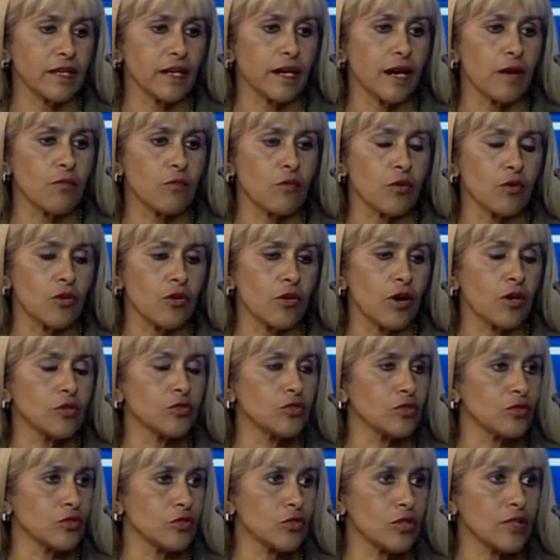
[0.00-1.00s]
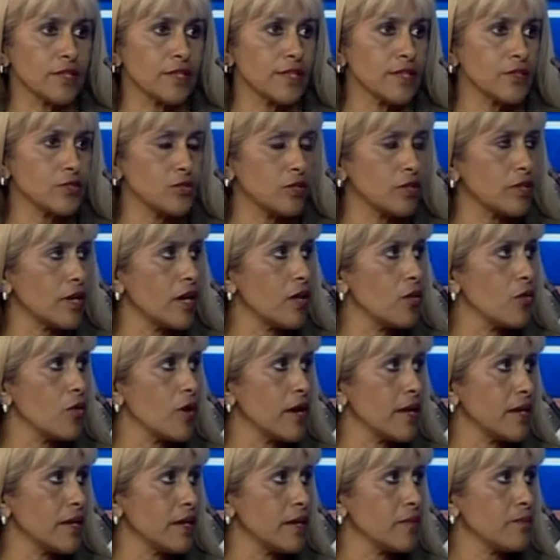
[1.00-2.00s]
tengamos los autos todo
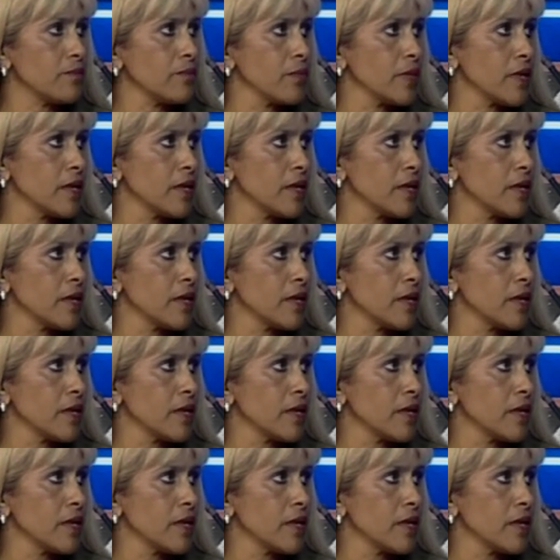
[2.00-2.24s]
estacionado ahí,